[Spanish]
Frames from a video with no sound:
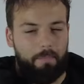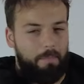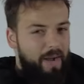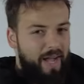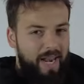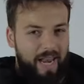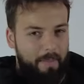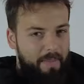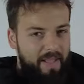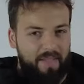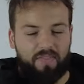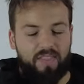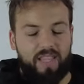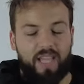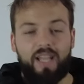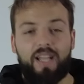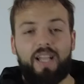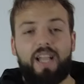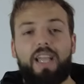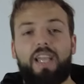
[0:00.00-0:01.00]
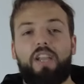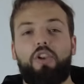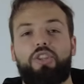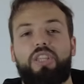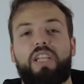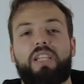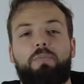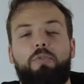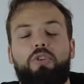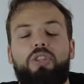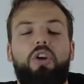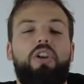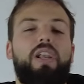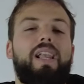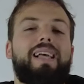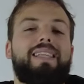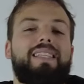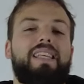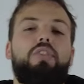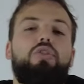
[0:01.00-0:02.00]
malamente y lo transportaron en
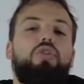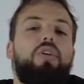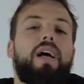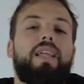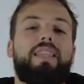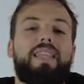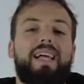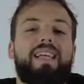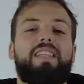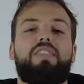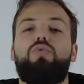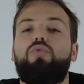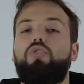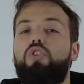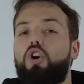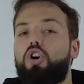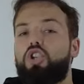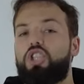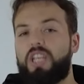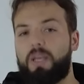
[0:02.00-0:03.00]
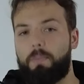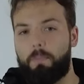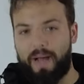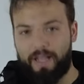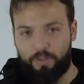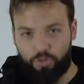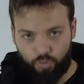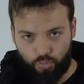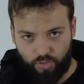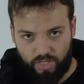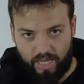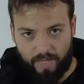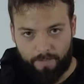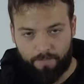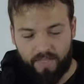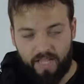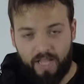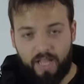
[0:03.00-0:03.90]
el asiento de atrás de un coche patrulla.